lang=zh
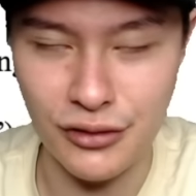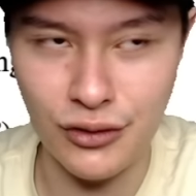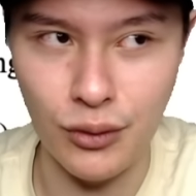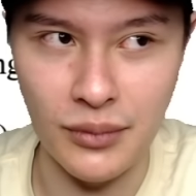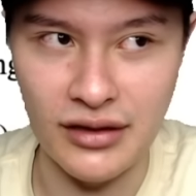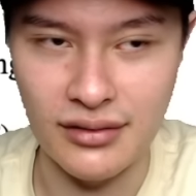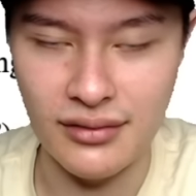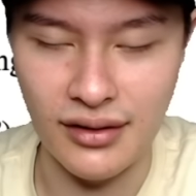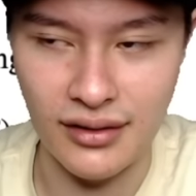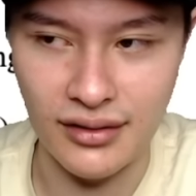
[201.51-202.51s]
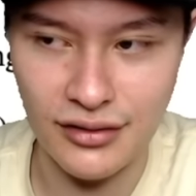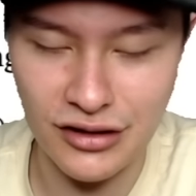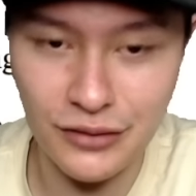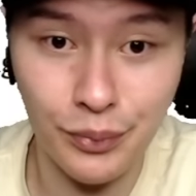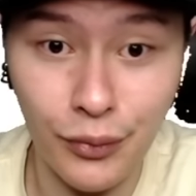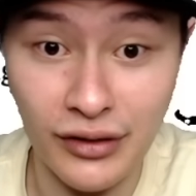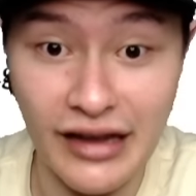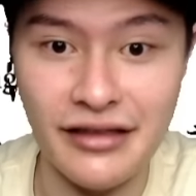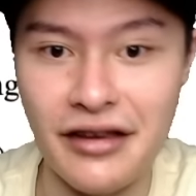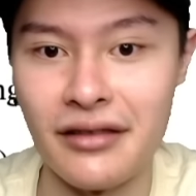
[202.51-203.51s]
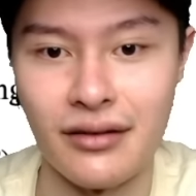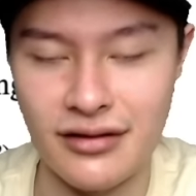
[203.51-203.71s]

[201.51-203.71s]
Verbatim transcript: 就是我们呃直播那一天呢，